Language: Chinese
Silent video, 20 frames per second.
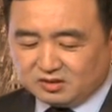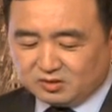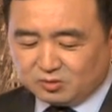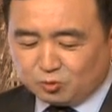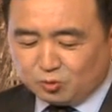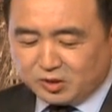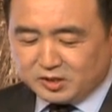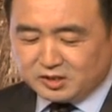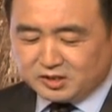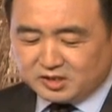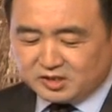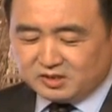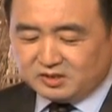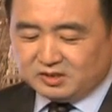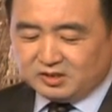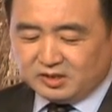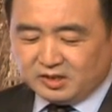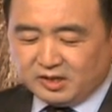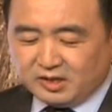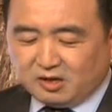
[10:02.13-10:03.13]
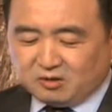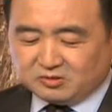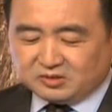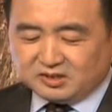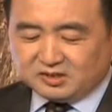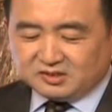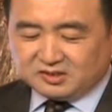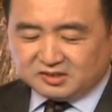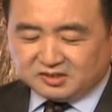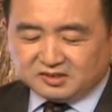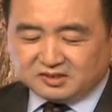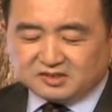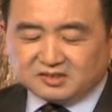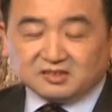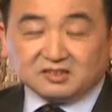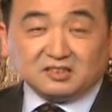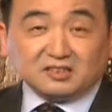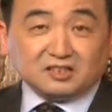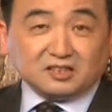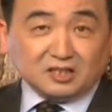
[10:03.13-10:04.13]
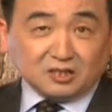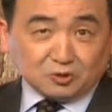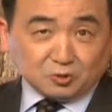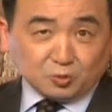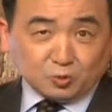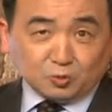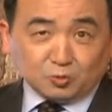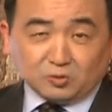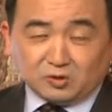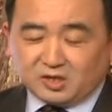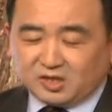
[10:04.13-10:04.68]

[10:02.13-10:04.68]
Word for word: 势必导致自私冷酷，